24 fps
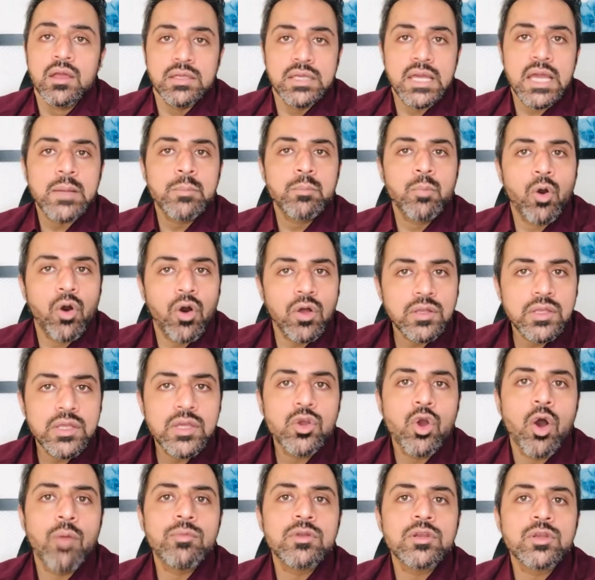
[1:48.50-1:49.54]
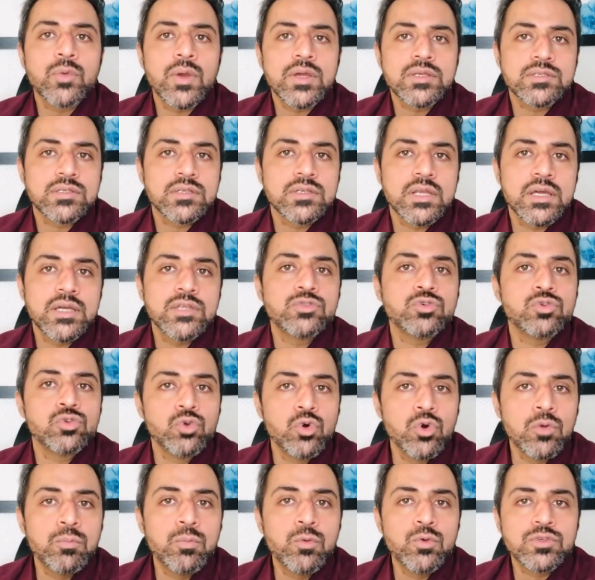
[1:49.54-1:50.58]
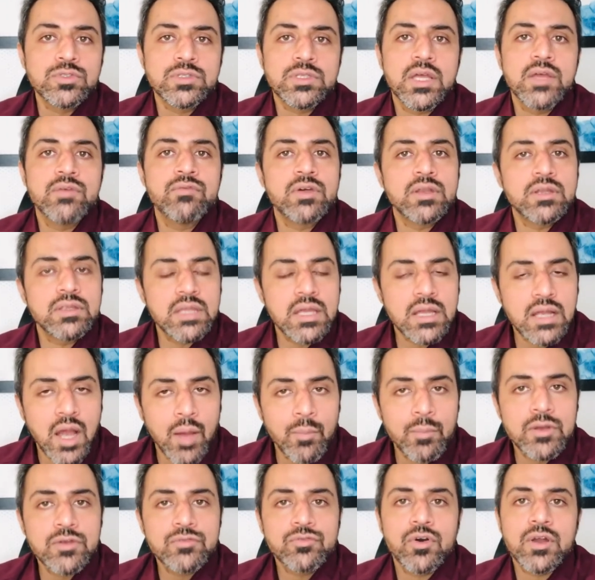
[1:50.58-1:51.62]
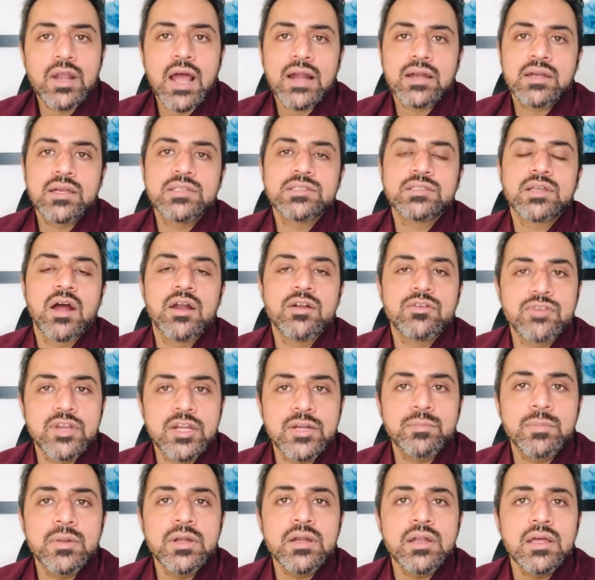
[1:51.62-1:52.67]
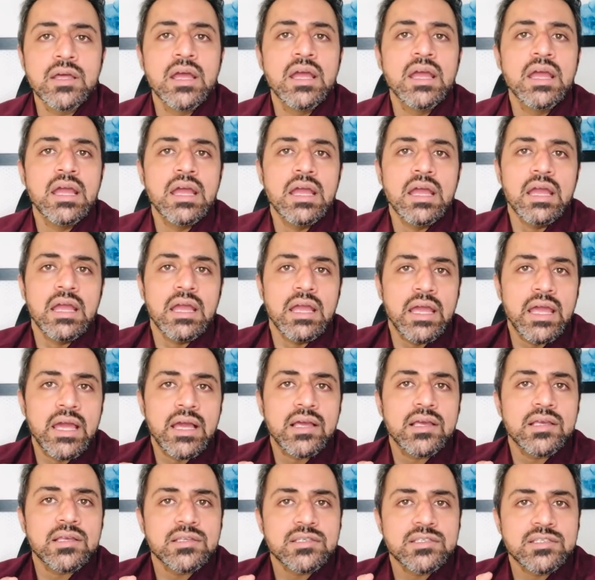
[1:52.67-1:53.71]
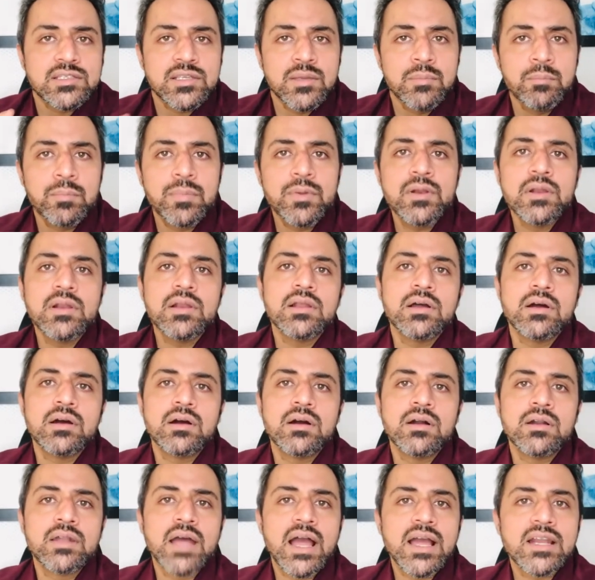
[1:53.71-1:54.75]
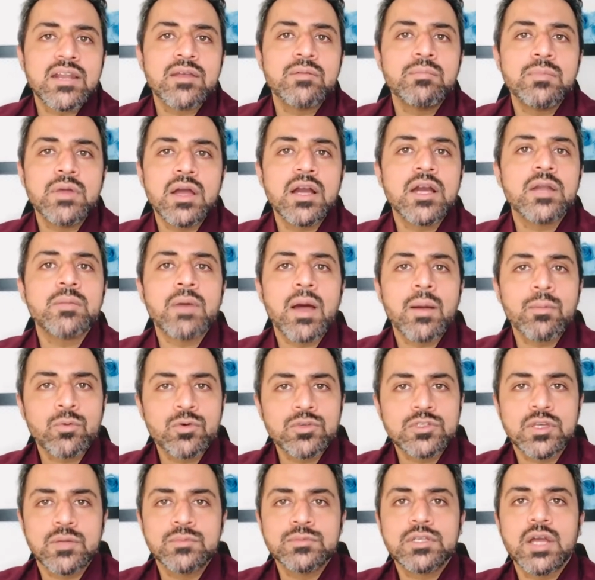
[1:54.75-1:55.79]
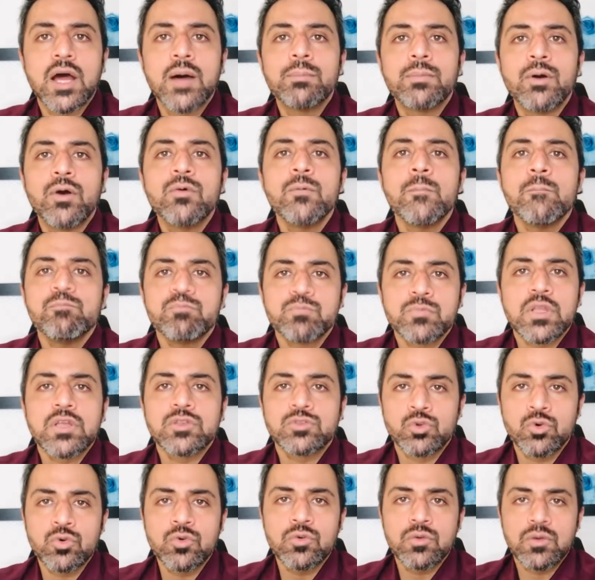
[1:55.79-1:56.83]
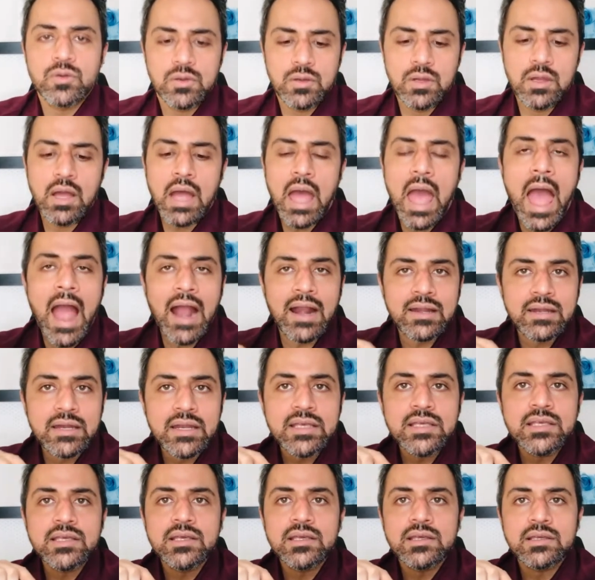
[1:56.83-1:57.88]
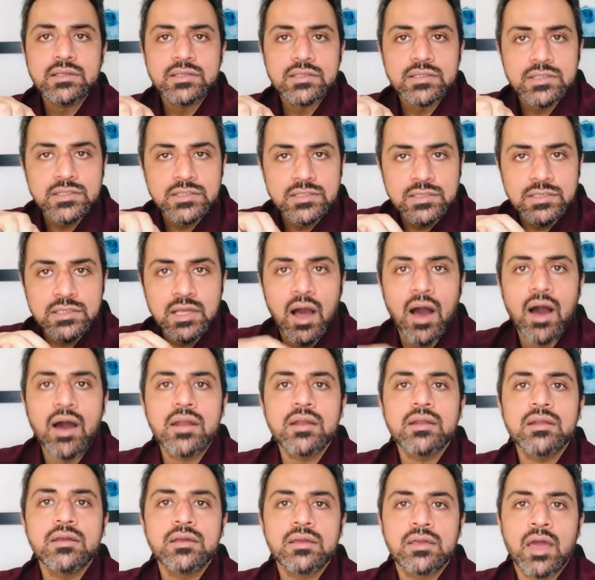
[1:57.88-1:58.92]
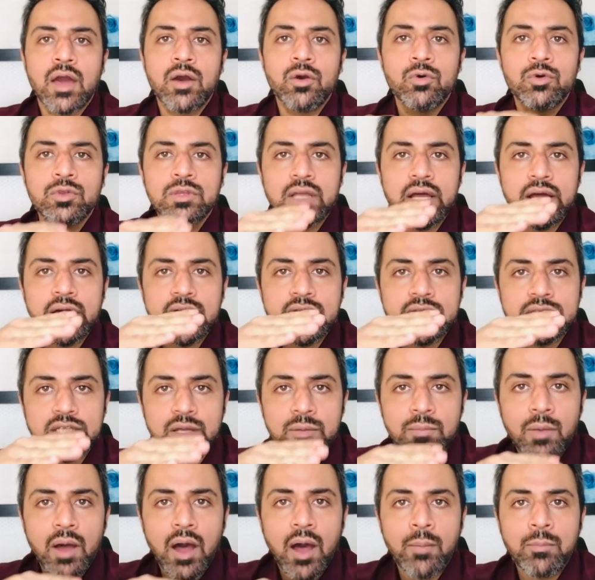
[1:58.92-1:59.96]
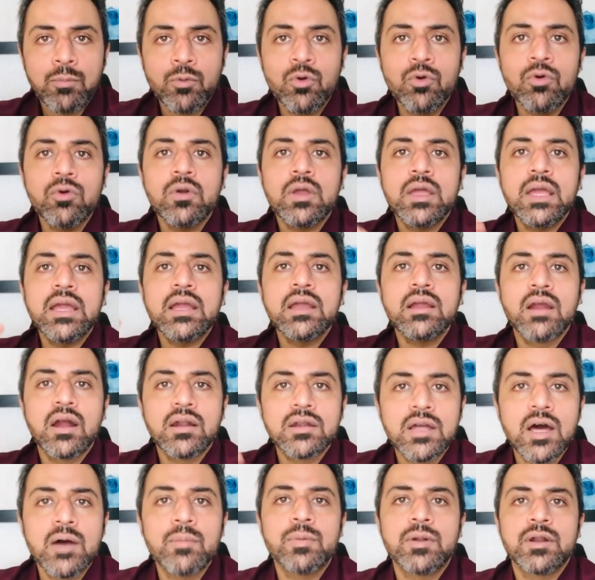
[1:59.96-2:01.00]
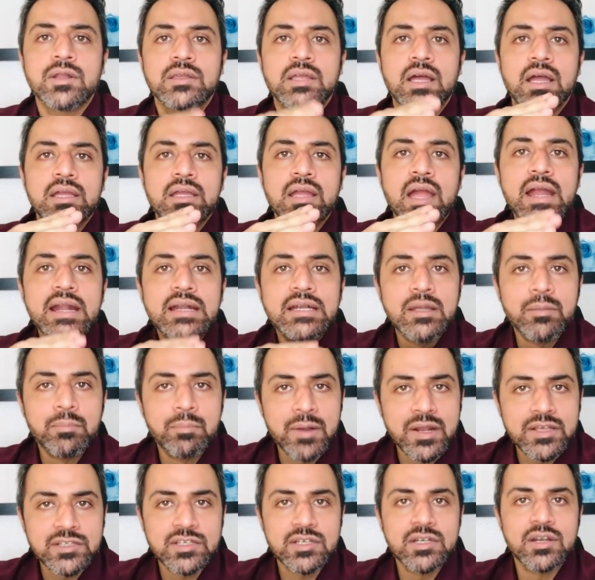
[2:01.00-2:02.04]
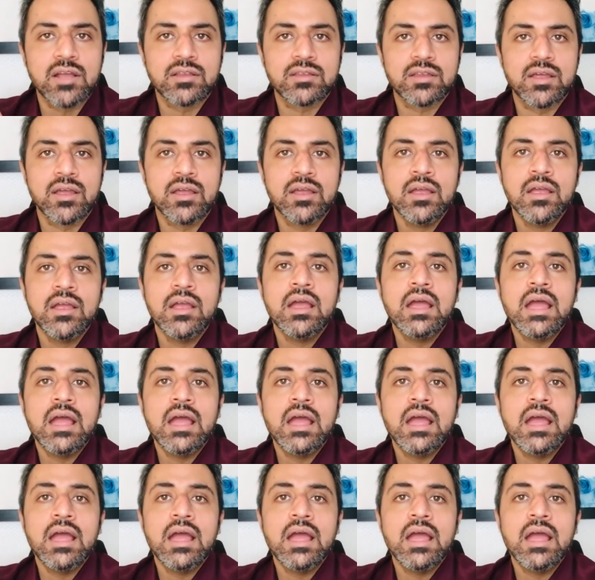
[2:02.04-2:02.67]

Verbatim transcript: ये एक बहुत ही कॉमन क्वेश्चन है जो लोग पूछते हैं वेन दे कम इन फॉर एक्ने स्कार ट्रीटमेंट एक सिंपल डायग्राम uh, में अगर मैं आपको समझा पाऊं तो एक्ने स्कार क्या होता है जब आपको एक गड्ढा पड़ता है या एक डिप्रेशन आता है